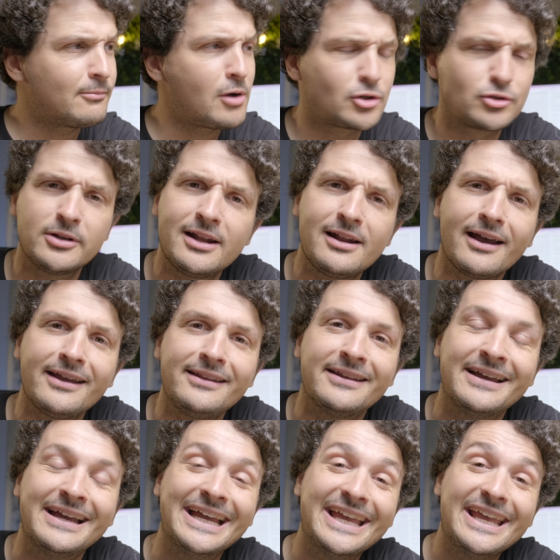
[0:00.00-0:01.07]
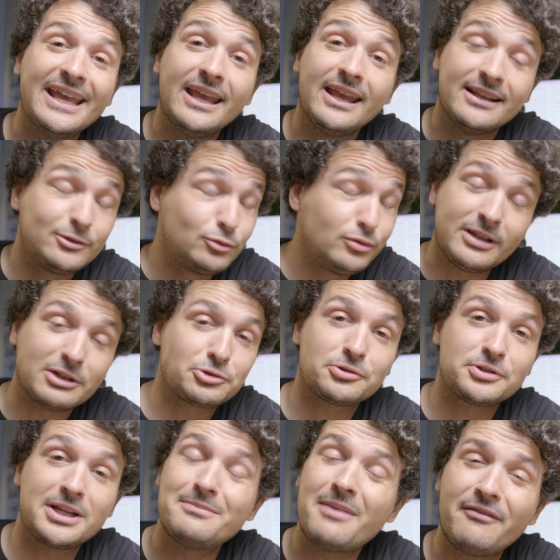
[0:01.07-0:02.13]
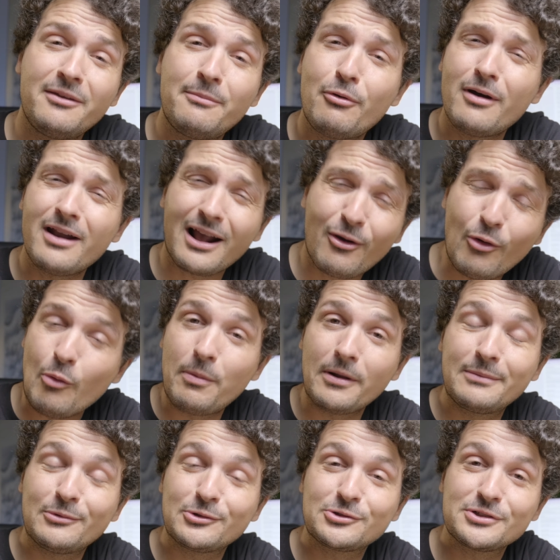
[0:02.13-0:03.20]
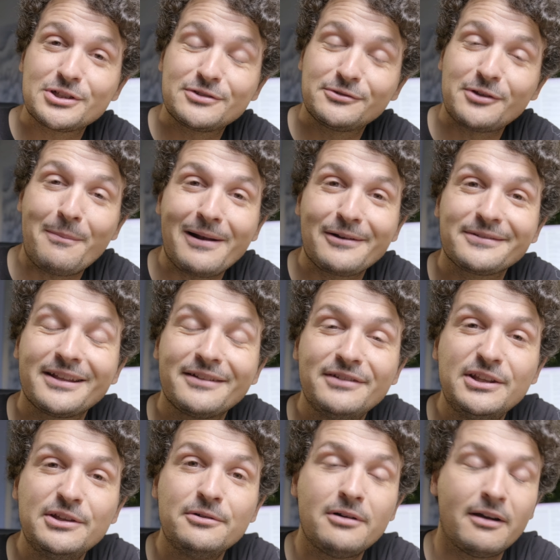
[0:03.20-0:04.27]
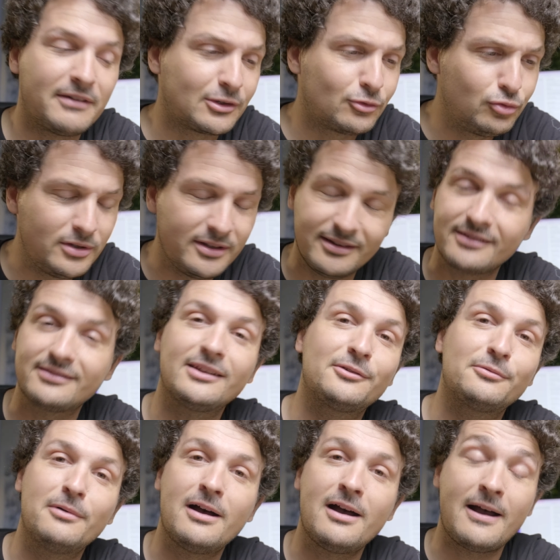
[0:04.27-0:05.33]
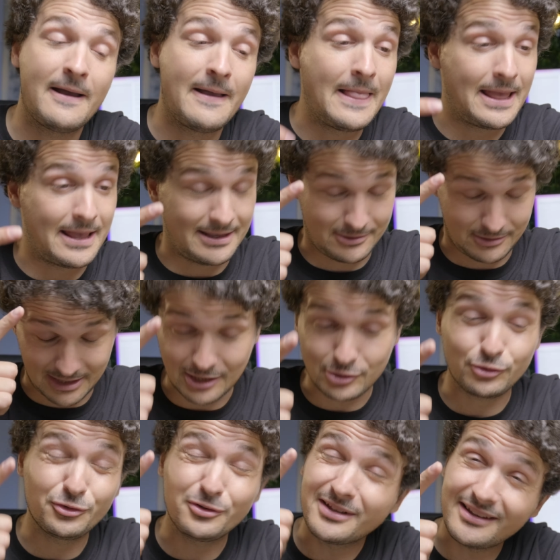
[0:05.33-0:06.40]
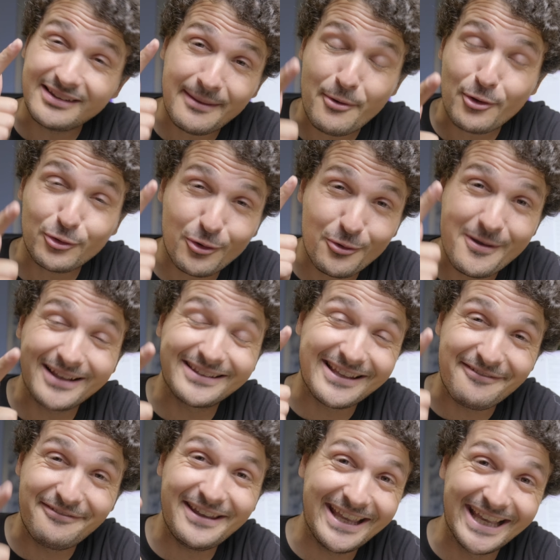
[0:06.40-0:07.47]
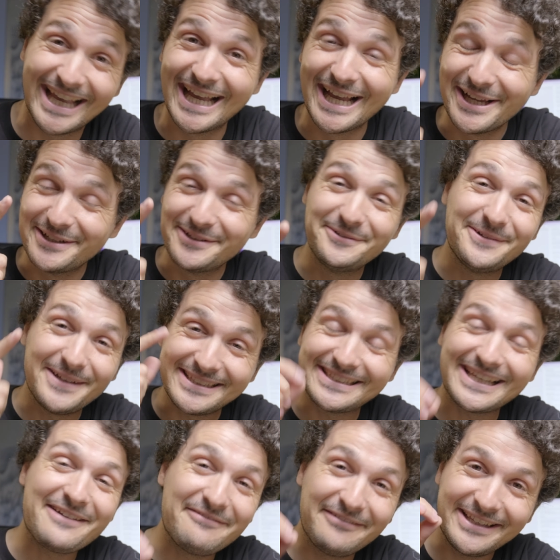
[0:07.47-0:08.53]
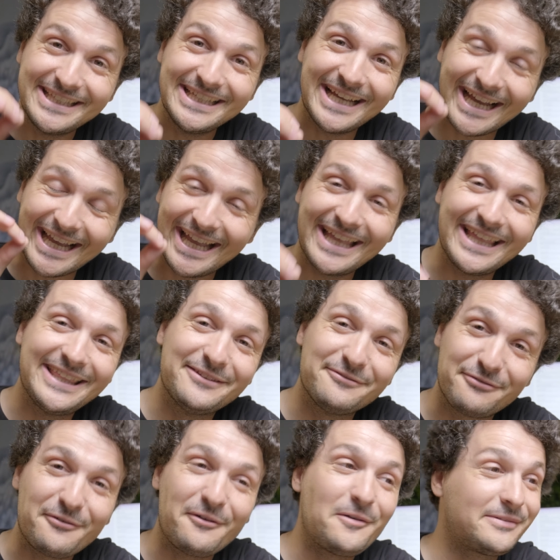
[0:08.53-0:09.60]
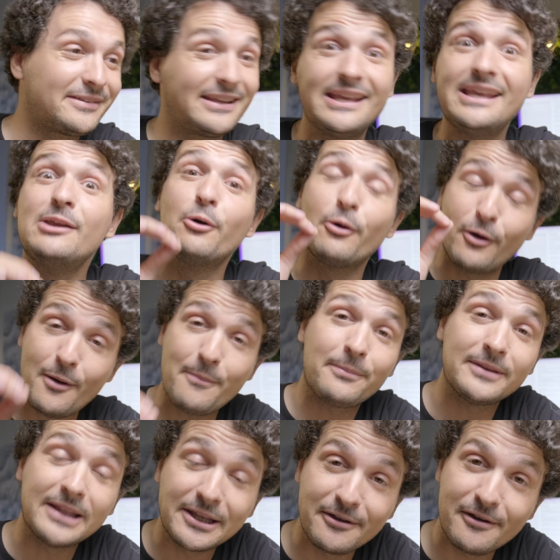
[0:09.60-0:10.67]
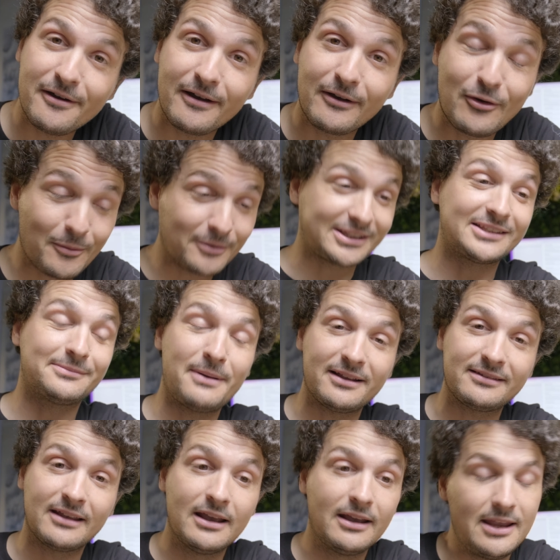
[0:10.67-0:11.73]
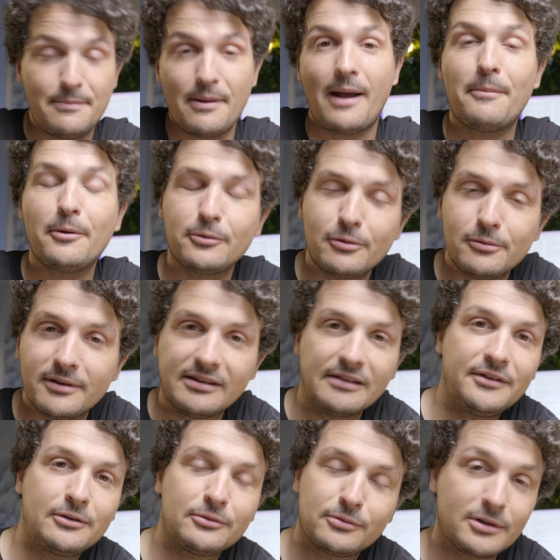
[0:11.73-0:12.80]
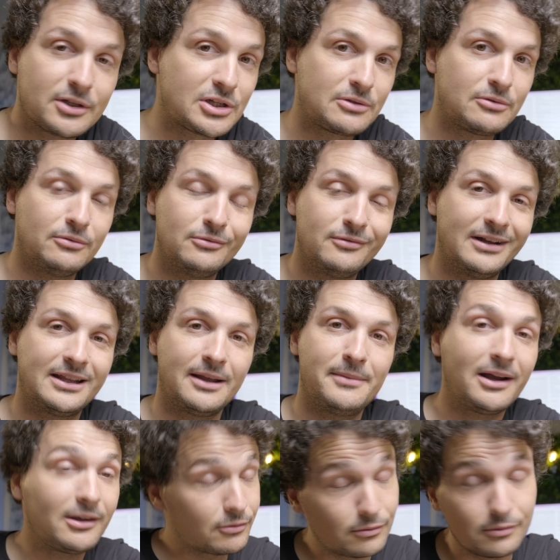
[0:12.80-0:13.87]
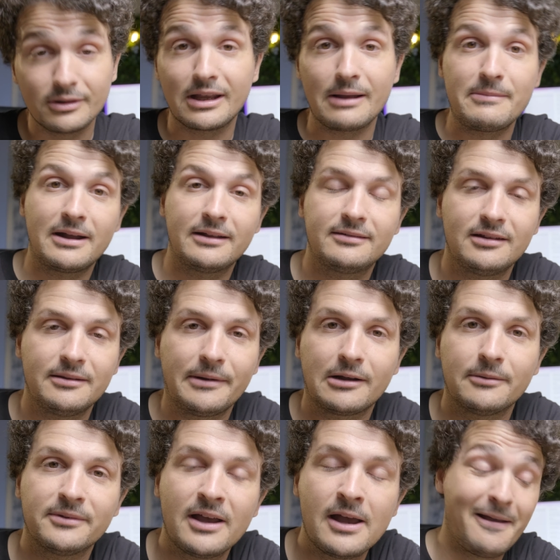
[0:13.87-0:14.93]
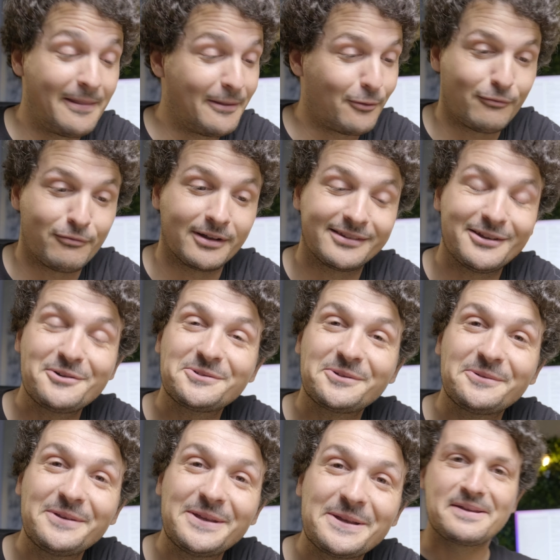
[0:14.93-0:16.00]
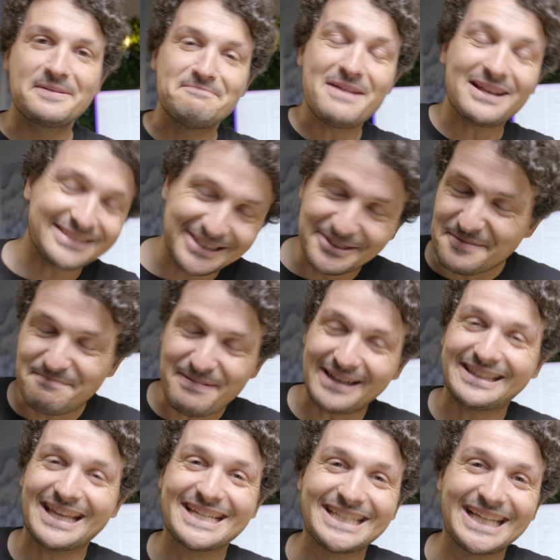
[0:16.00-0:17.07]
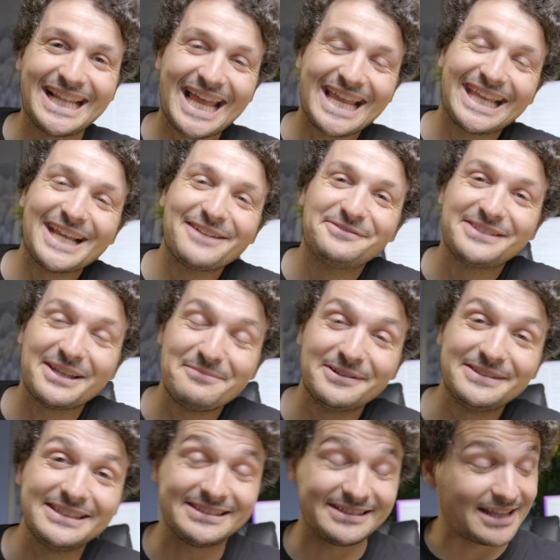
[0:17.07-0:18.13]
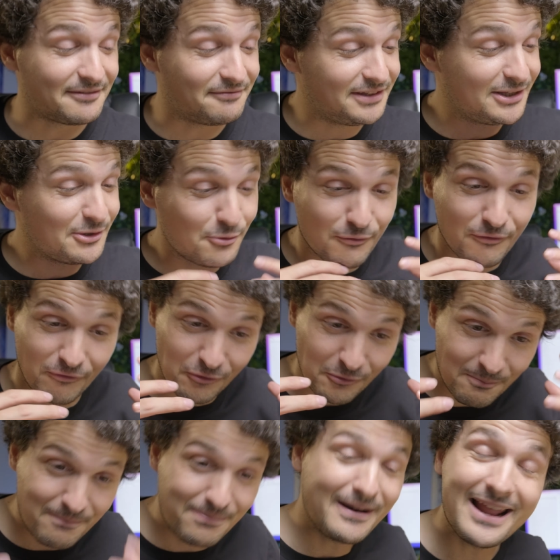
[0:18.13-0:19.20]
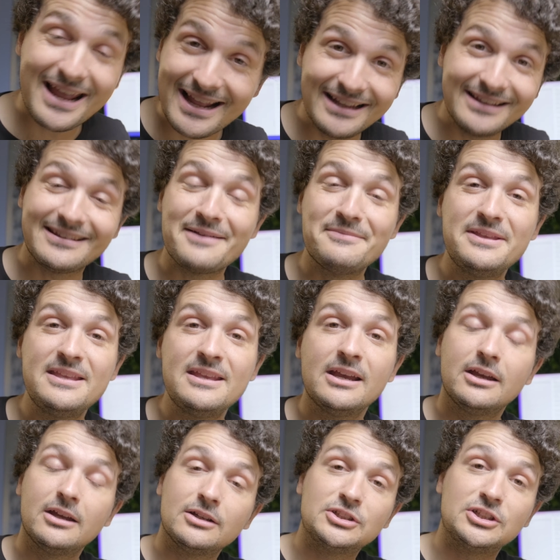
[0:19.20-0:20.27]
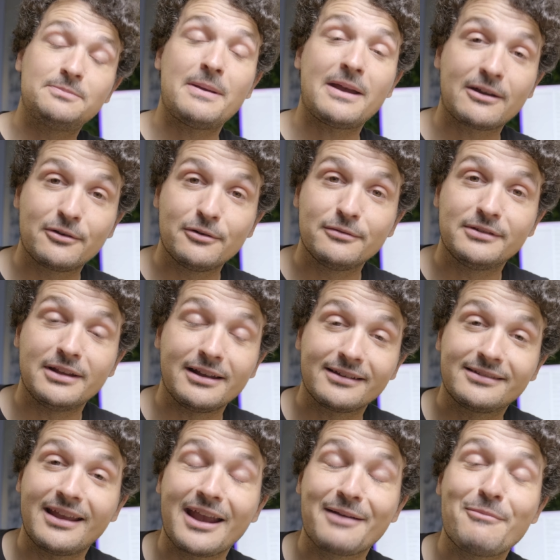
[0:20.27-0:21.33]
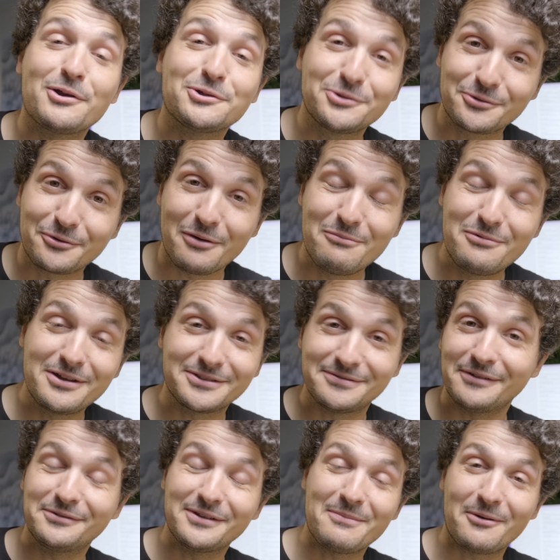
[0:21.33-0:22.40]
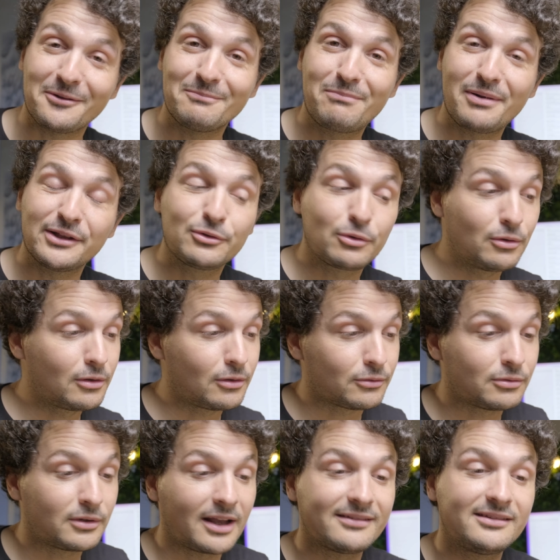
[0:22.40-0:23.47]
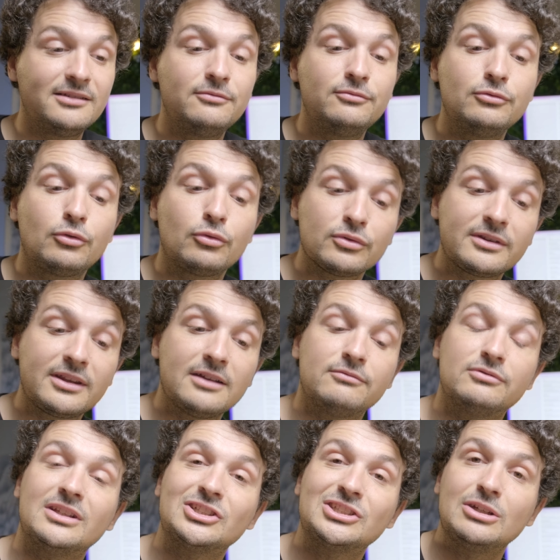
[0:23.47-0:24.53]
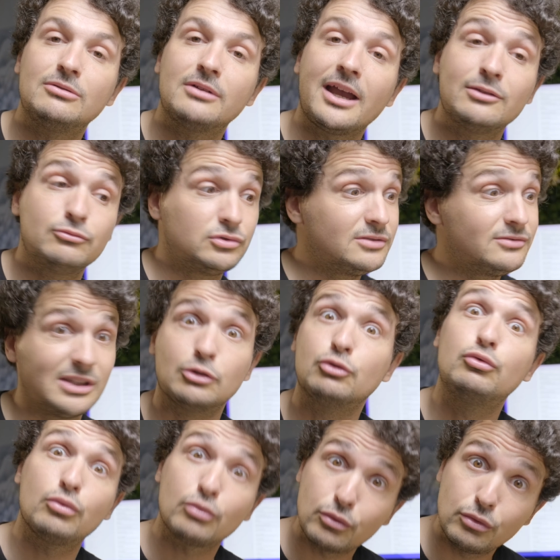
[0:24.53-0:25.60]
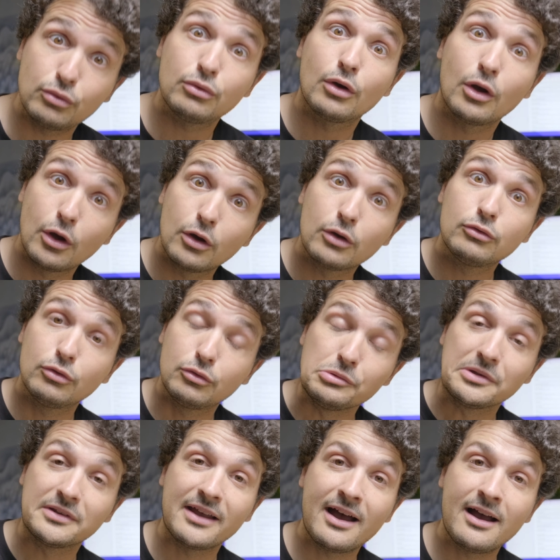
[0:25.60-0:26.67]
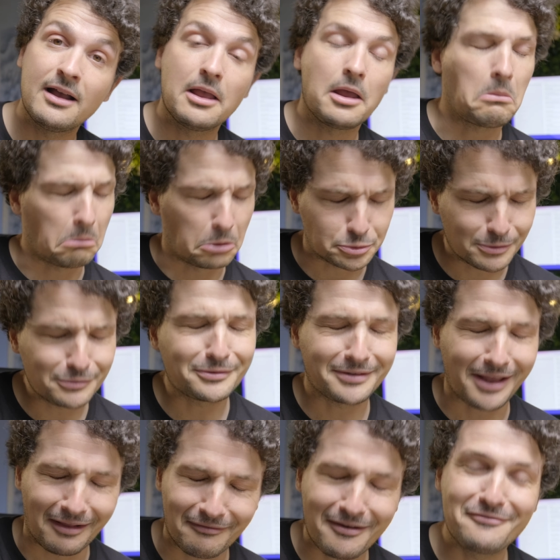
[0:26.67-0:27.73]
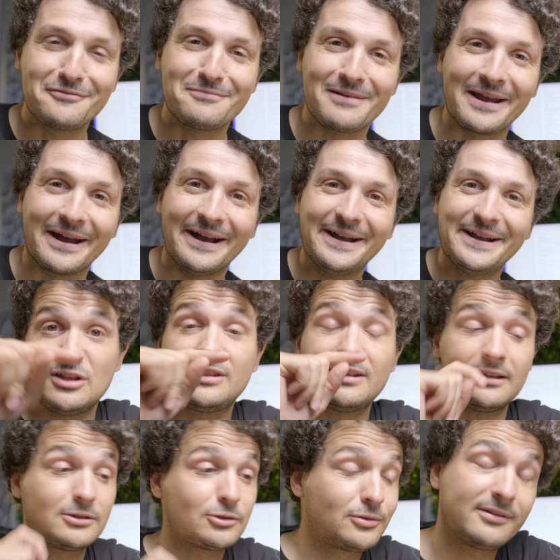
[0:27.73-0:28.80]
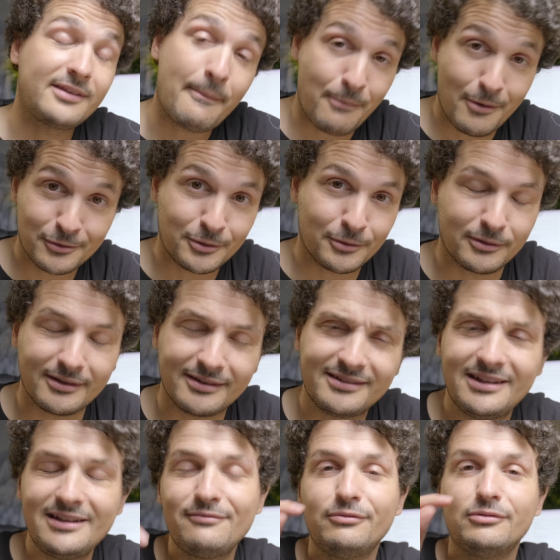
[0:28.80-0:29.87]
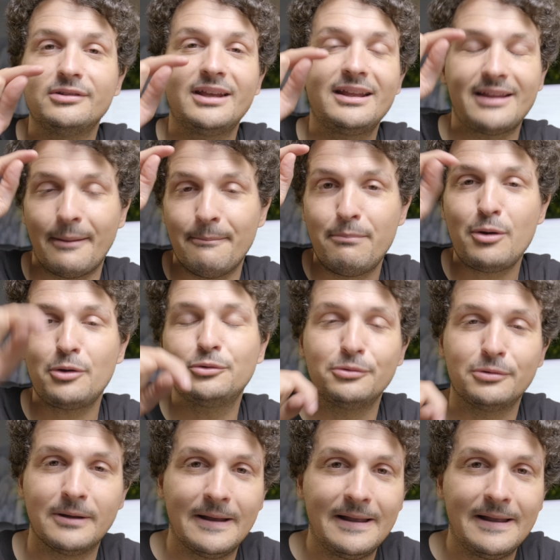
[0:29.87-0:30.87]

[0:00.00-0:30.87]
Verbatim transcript: mois que je l'ai la raid. Tout a changé, ma vie pro elle a complètement changé, je vous en parle dans cette vidéo avec tous les accessoires. Quelque chose de très important, le SAV. Le SAV, RAID, France et Europe d'ailleurs. Comment ça se passe Hyper important le SAV quand on achète une nouvelle caméra, surtout des caméras de cinéma comme ça. On voit ça aujourd'hui. Merci de partager, de liker, de vous abonner si cette vidéo vous plaît les amis. J'espère que vous allez rester avec moi jusqu'au bout et que je vais vous apprendre plein de trucs. En tout cas, si vous comptez vous acheter une RED ou si vous êtes curieux de tout ça, je pense que ça devrait vous plaire tiens, chose importante, si vous êtes à Bordeaux,